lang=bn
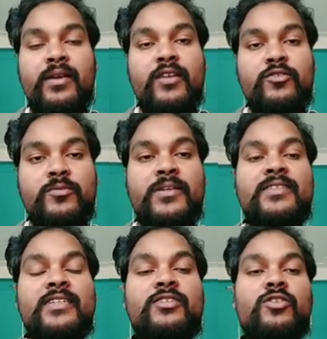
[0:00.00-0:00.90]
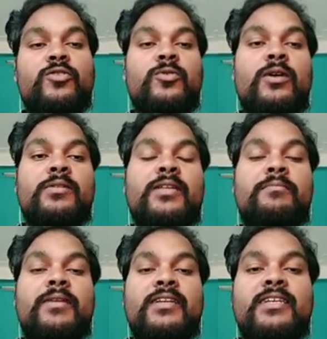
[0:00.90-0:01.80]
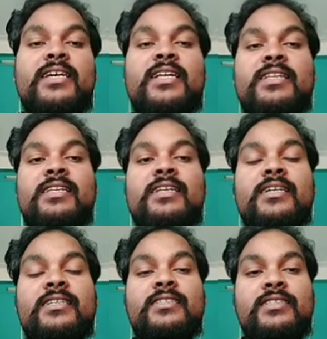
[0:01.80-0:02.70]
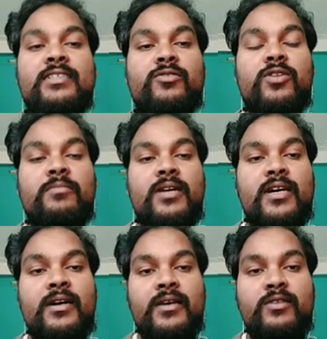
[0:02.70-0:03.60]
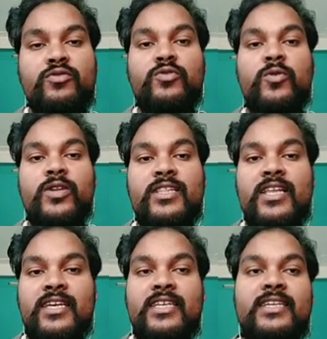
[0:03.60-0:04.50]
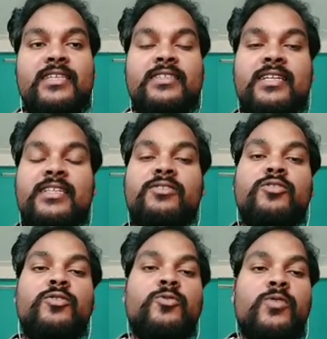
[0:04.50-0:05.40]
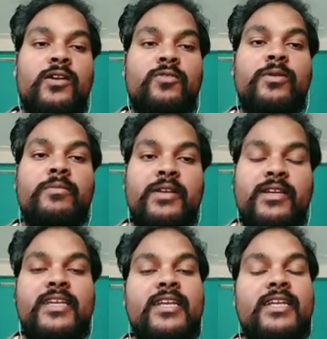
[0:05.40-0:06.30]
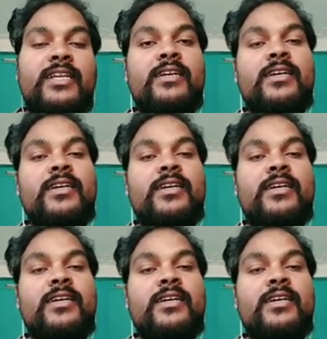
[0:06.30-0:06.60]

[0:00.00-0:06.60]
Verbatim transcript: এরোস্পেসে যত আমাদের মেটেরিয়াল যেগুলো আমরা ইউজ করে থাকি সাধারণত ডুরালুইন মেটেরিয়ালের